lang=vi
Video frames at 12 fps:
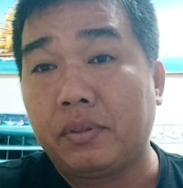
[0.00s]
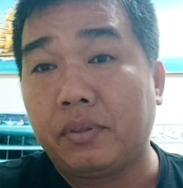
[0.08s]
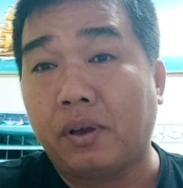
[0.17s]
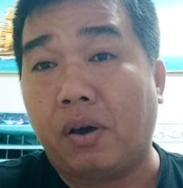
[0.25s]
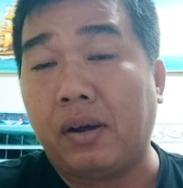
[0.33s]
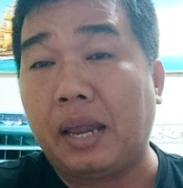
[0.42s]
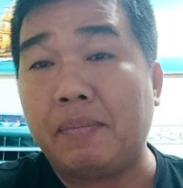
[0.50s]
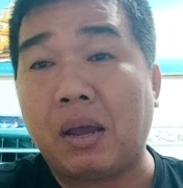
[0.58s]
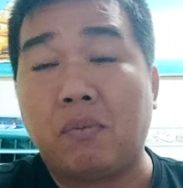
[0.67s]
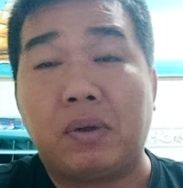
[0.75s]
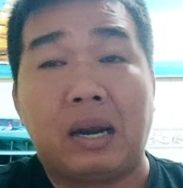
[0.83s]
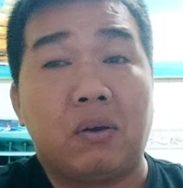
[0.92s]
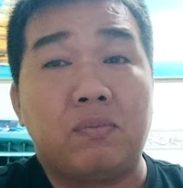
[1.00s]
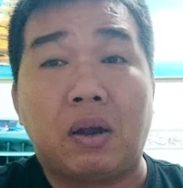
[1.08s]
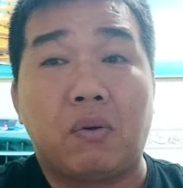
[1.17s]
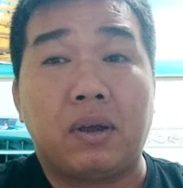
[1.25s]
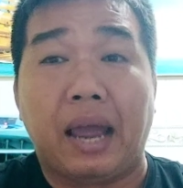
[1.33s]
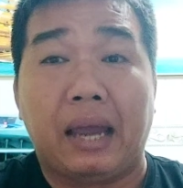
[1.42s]
còn anh em đâu mình đâu cũng
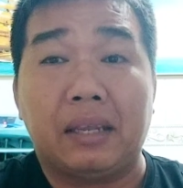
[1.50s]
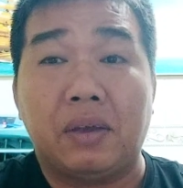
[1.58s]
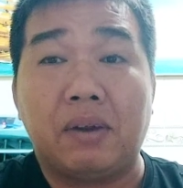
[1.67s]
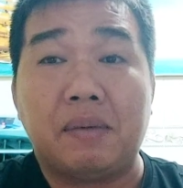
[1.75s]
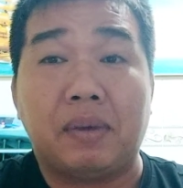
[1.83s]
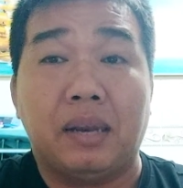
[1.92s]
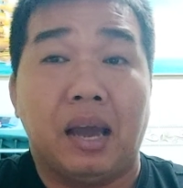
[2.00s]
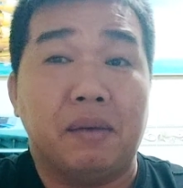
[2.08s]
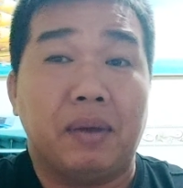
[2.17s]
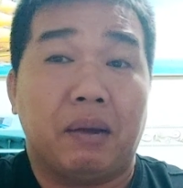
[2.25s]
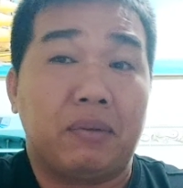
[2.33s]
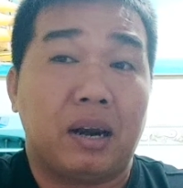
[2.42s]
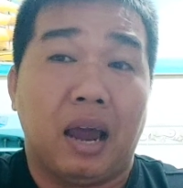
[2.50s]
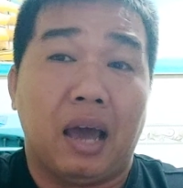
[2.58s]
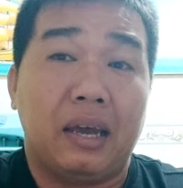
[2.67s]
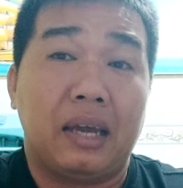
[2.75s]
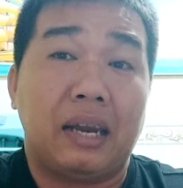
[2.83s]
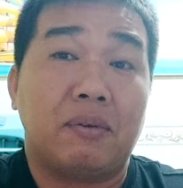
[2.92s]
đâu có cần nhiều anh em mình lận mình không trả
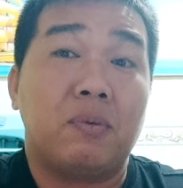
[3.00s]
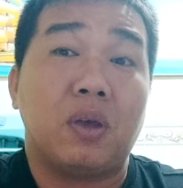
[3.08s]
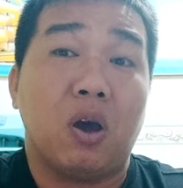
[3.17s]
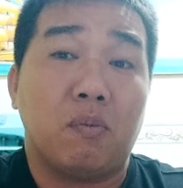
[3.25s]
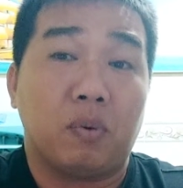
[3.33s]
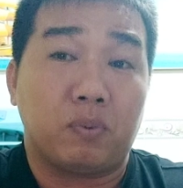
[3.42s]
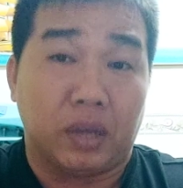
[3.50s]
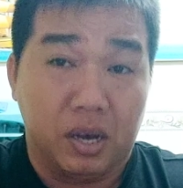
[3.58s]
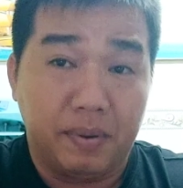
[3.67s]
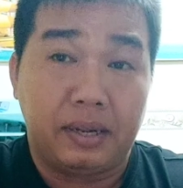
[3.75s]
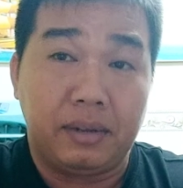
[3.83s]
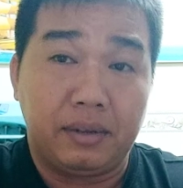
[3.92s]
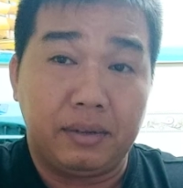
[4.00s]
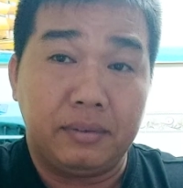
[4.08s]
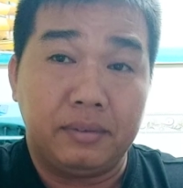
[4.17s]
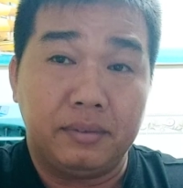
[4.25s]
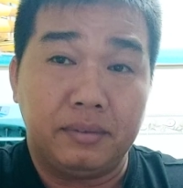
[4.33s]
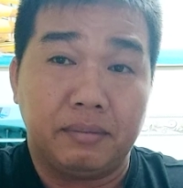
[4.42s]
lời cái anh em cũng vô cũng chửi mình nữa
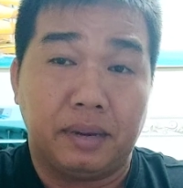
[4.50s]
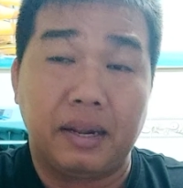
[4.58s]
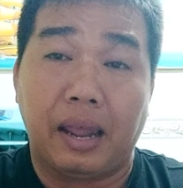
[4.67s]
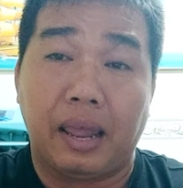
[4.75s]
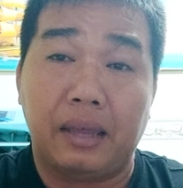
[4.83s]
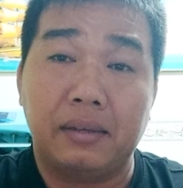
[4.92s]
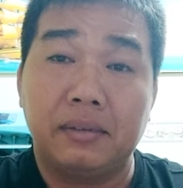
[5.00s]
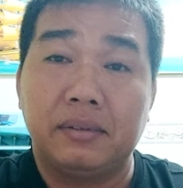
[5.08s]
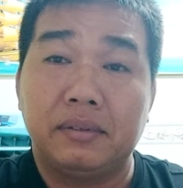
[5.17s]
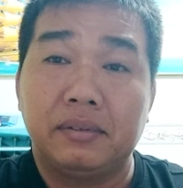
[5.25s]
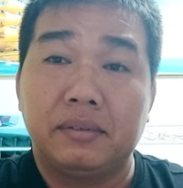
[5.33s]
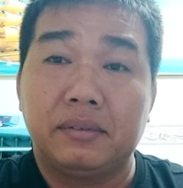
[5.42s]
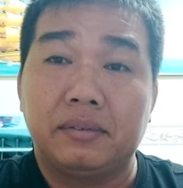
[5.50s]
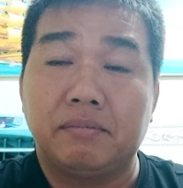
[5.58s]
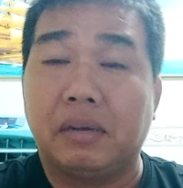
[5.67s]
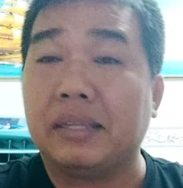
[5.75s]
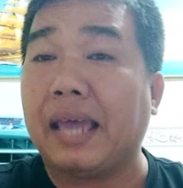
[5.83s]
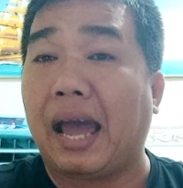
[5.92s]
mình nói thiệt
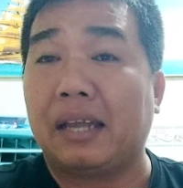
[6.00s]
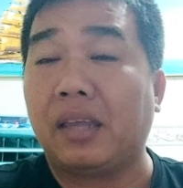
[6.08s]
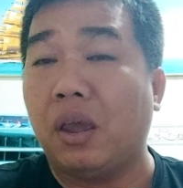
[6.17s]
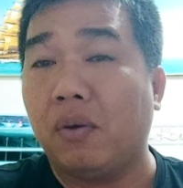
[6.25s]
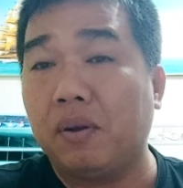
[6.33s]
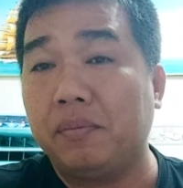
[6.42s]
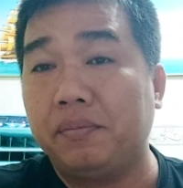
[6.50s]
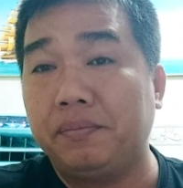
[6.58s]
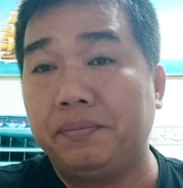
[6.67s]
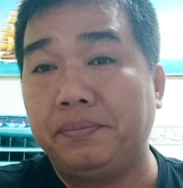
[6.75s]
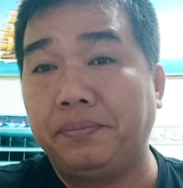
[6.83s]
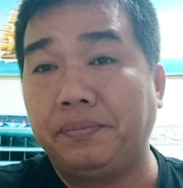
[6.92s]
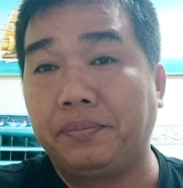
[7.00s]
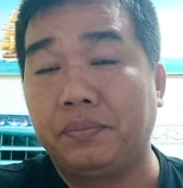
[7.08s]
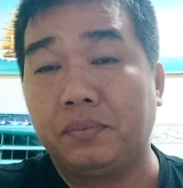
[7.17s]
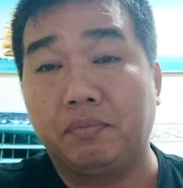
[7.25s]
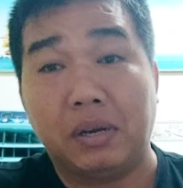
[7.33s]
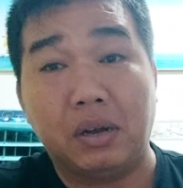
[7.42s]
mình chặn nhiều lắm
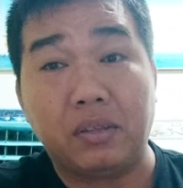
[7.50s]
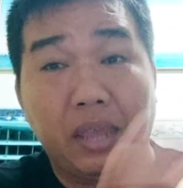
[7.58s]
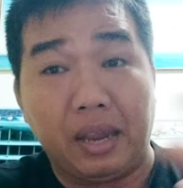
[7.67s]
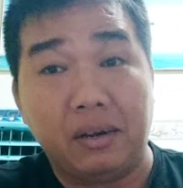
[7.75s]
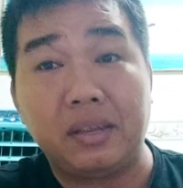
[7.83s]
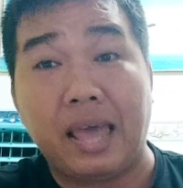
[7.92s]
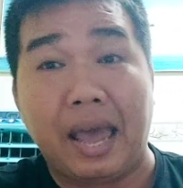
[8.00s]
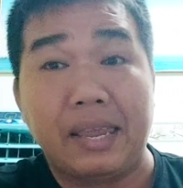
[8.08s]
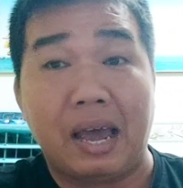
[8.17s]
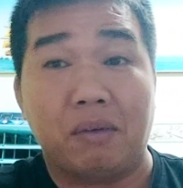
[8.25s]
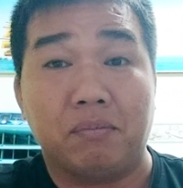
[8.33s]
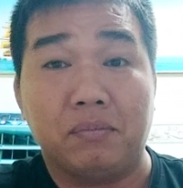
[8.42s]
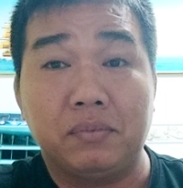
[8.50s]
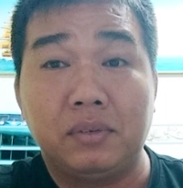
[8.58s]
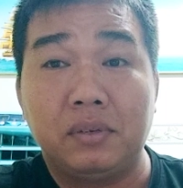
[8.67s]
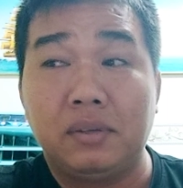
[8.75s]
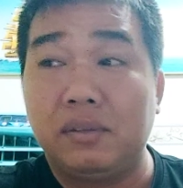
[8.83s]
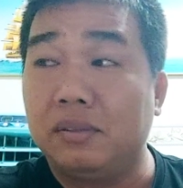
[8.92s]
mình nói chuyện nó dài dòng
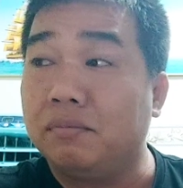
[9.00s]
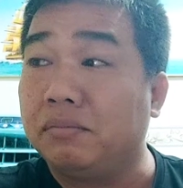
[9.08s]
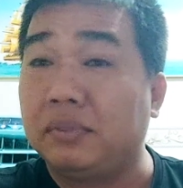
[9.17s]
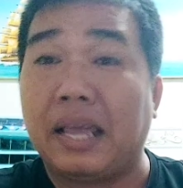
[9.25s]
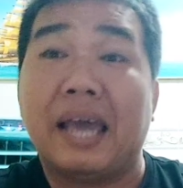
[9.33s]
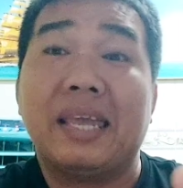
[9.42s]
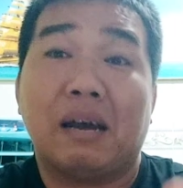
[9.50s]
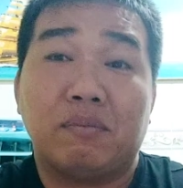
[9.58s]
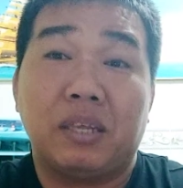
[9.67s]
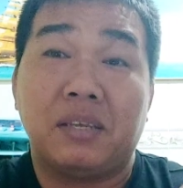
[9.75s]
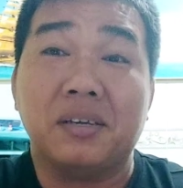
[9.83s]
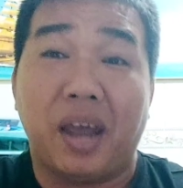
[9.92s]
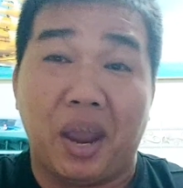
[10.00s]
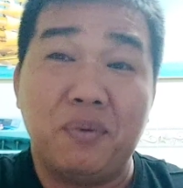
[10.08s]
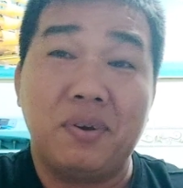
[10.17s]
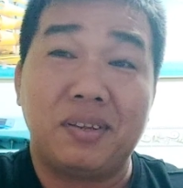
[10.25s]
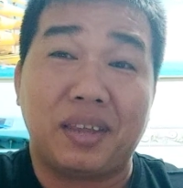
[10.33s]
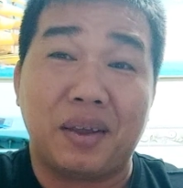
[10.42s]
dài dòng nhưng chưa
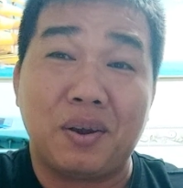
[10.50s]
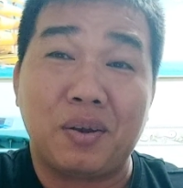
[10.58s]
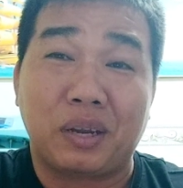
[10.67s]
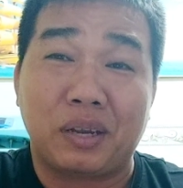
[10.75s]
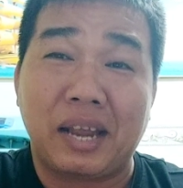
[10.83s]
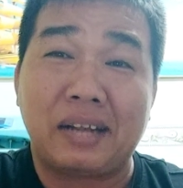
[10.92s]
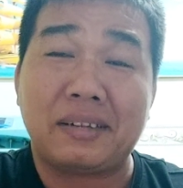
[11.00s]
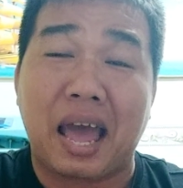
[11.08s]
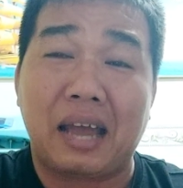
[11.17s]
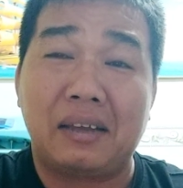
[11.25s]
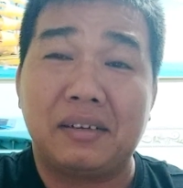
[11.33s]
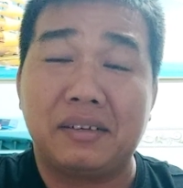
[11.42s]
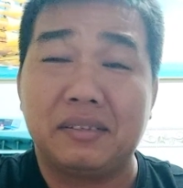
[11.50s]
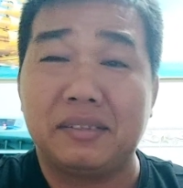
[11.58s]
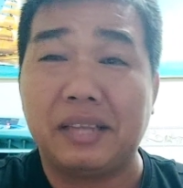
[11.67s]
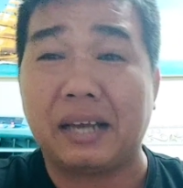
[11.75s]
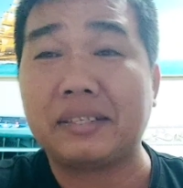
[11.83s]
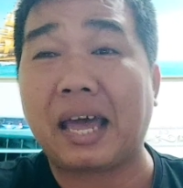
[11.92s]
hiểu nữa chia nó nhắn tắt
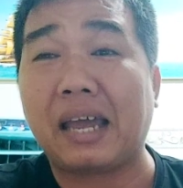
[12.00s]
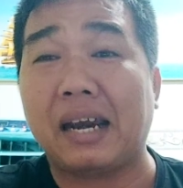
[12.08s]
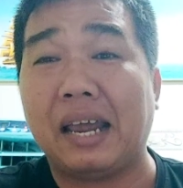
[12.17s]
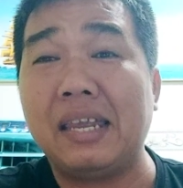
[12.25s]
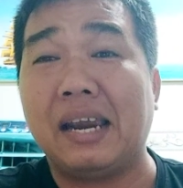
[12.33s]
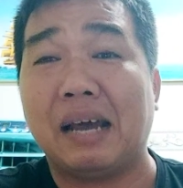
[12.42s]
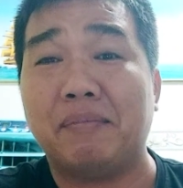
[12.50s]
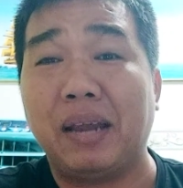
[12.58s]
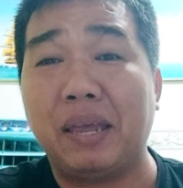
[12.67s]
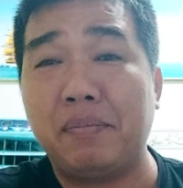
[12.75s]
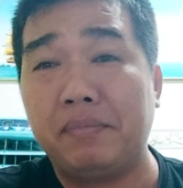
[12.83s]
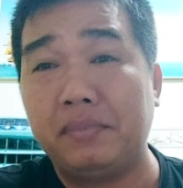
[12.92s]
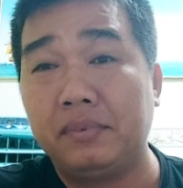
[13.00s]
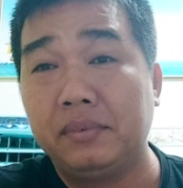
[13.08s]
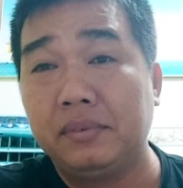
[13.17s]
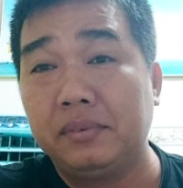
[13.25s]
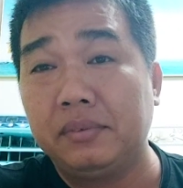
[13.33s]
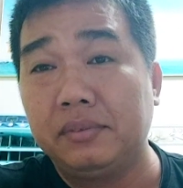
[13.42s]
nhắn tắt là lấy gì làm lý
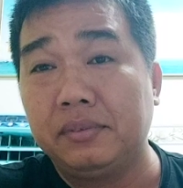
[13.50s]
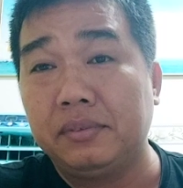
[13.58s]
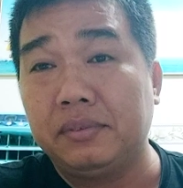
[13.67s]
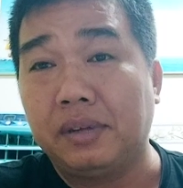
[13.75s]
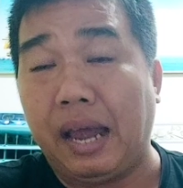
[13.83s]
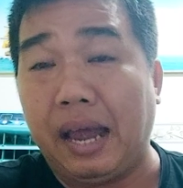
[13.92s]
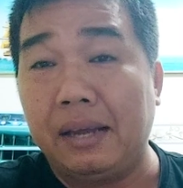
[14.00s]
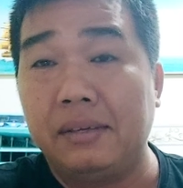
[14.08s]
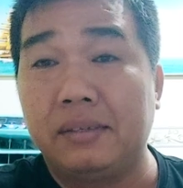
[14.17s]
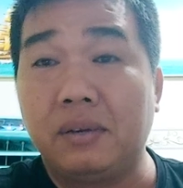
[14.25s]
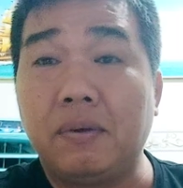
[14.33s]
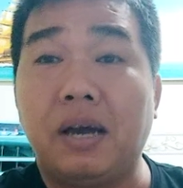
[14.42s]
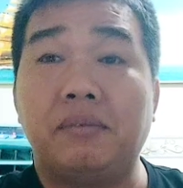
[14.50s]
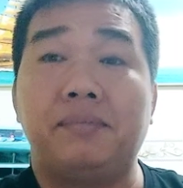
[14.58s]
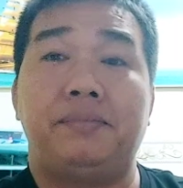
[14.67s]
à, đúng không